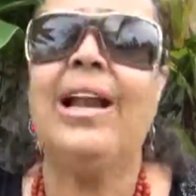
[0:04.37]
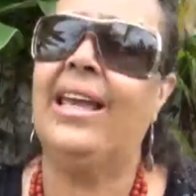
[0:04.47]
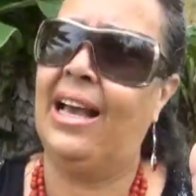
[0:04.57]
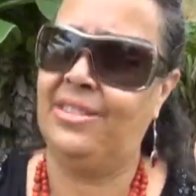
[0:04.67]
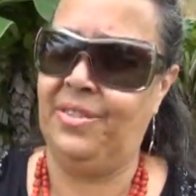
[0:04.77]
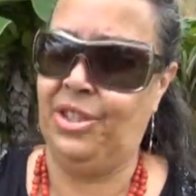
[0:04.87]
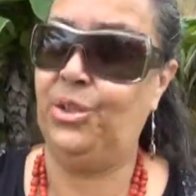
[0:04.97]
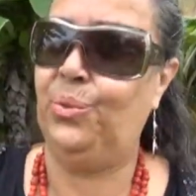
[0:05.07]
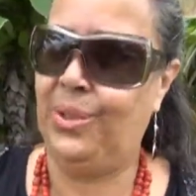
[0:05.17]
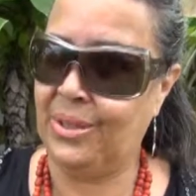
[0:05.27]
aliás,
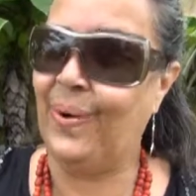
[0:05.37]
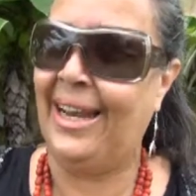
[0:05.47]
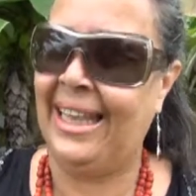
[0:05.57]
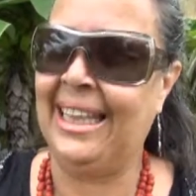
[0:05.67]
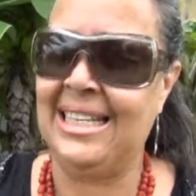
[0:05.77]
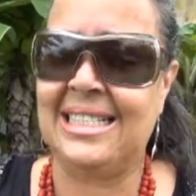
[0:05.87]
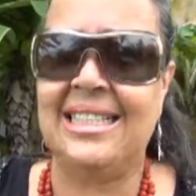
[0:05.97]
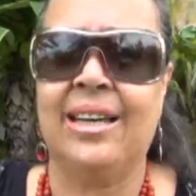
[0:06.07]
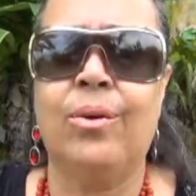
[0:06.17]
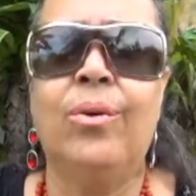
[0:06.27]

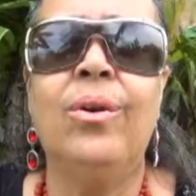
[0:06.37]
22h45,